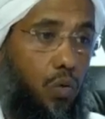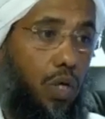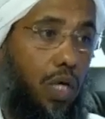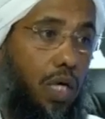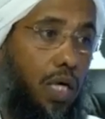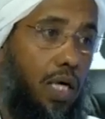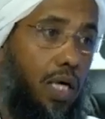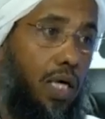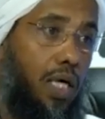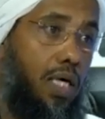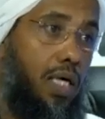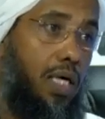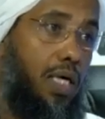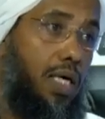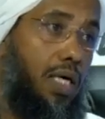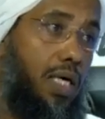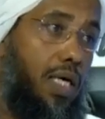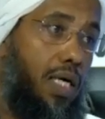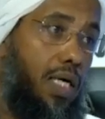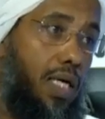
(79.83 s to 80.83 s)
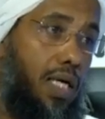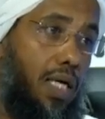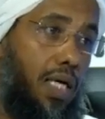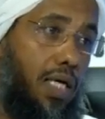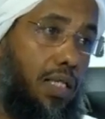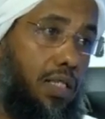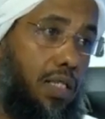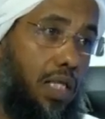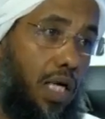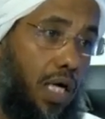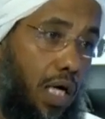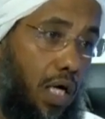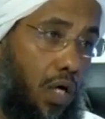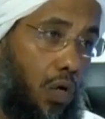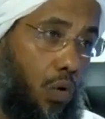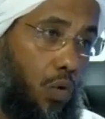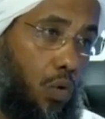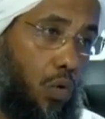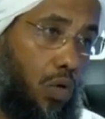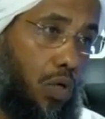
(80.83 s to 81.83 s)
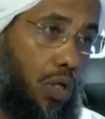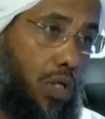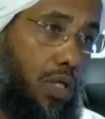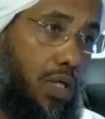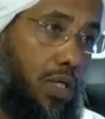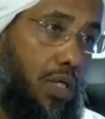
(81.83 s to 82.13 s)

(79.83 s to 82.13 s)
والتحرر